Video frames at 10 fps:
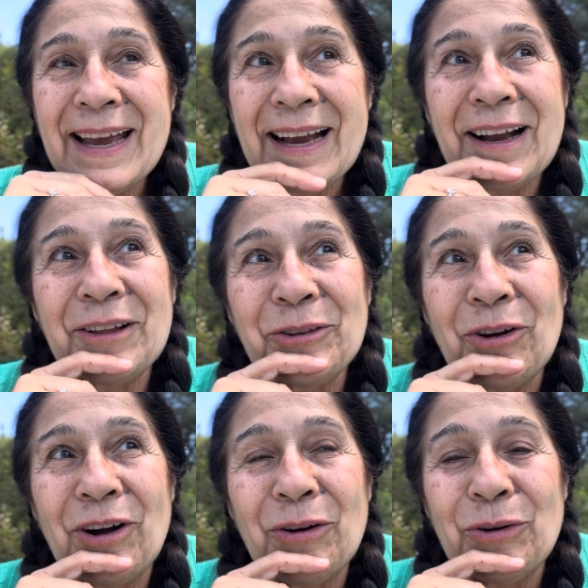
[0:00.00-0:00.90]
quand on
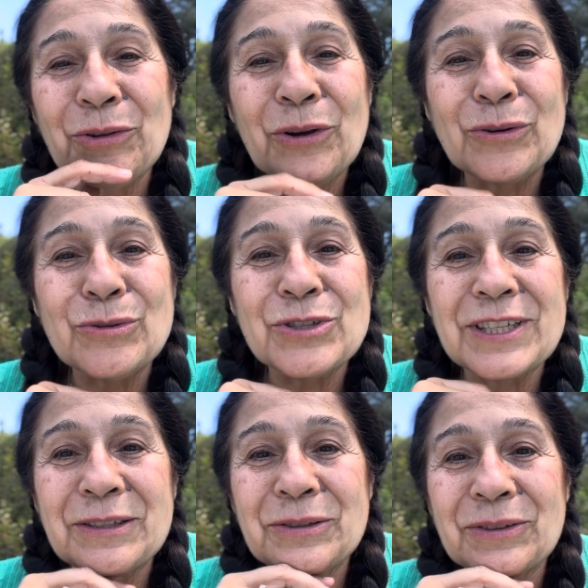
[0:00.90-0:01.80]
rencontre un
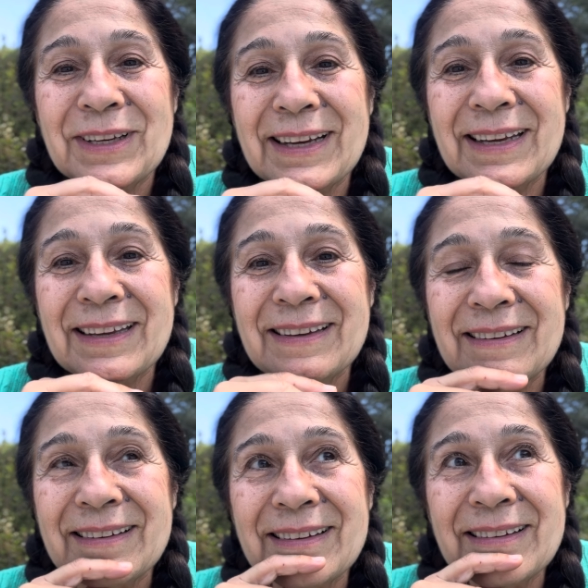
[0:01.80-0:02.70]
coucher de soleil
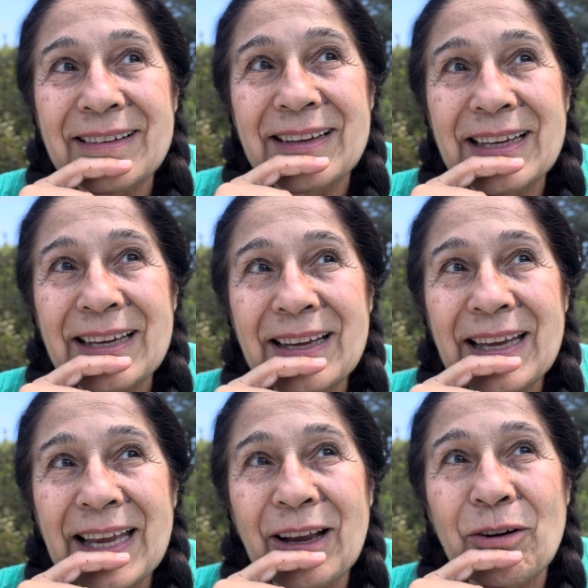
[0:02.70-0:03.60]

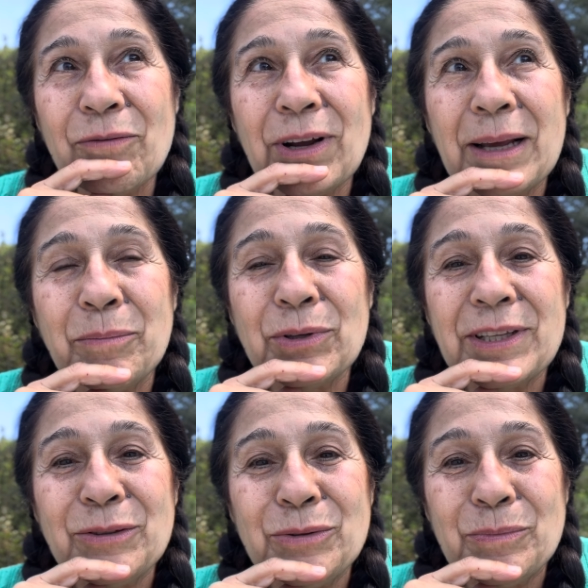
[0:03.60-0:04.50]
et qu'on voit la
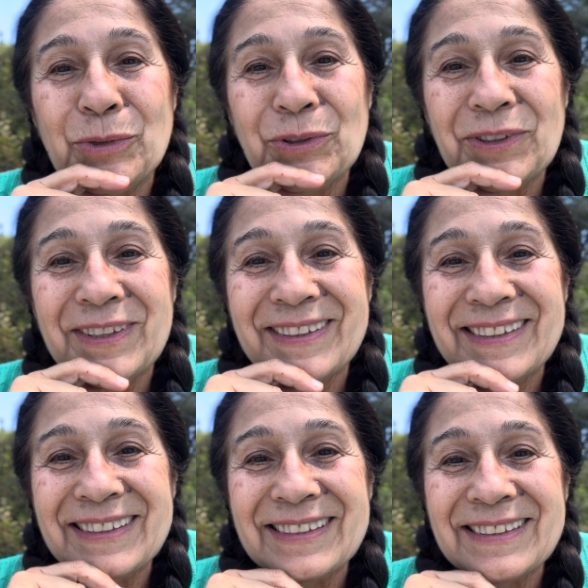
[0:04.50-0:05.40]
beauté du monde,
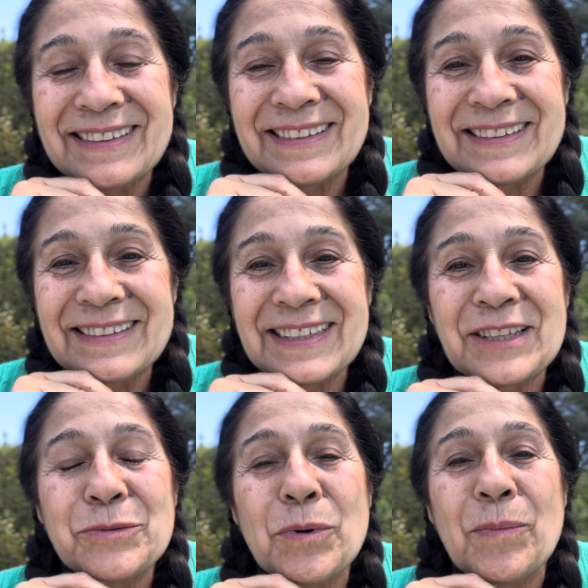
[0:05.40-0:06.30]
c'est
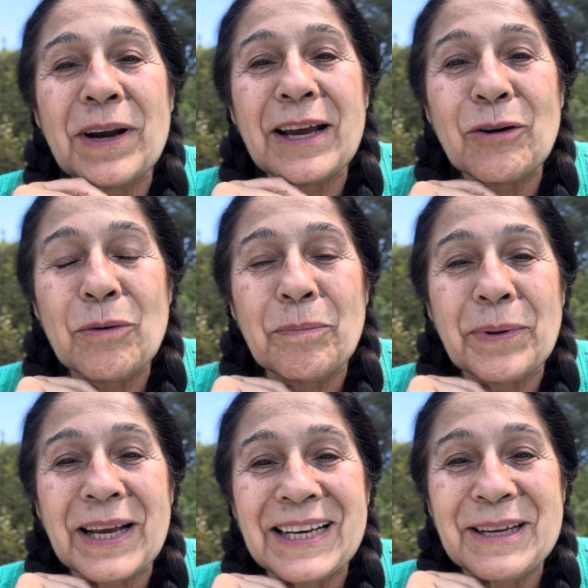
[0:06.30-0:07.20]
à ce moment-là qu'on
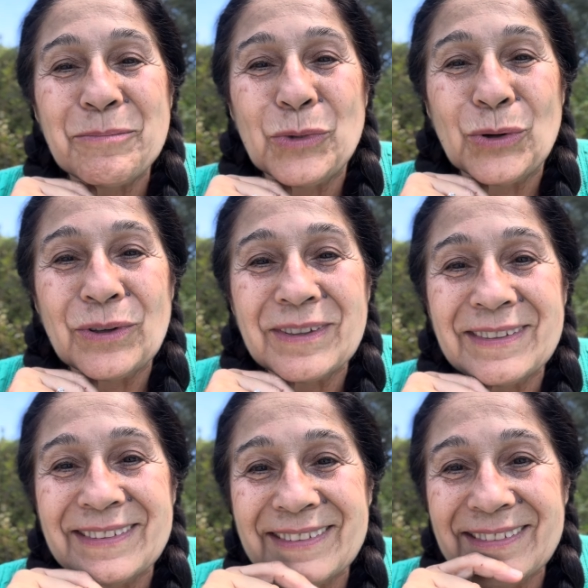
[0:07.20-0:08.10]
perd les mots
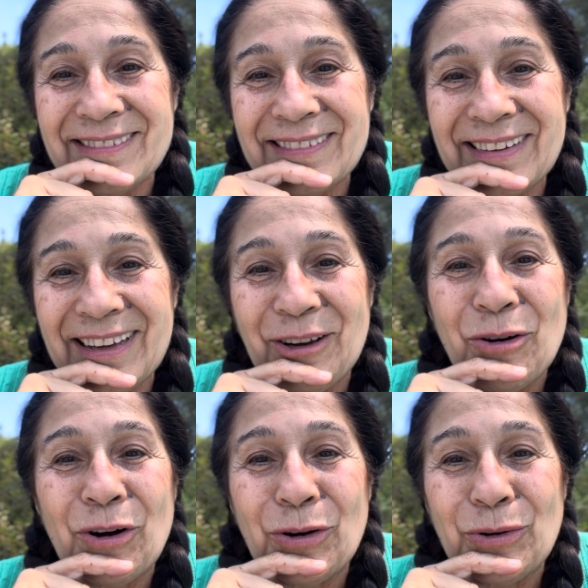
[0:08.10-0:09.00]
et
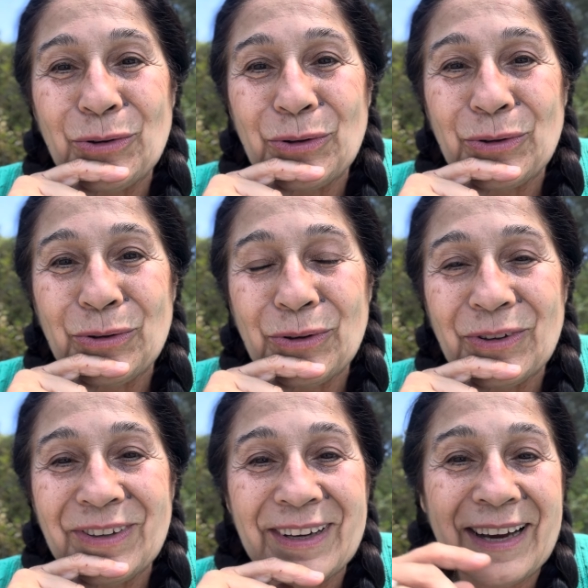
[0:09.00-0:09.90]
qu'on rencontre Dieu.
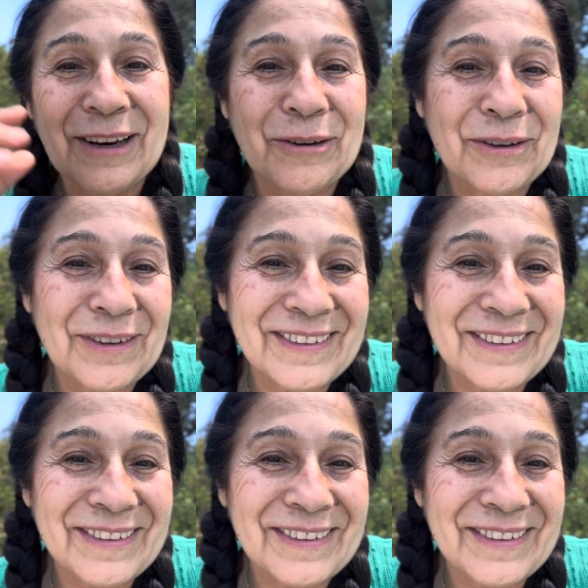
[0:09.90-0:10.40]
Alors,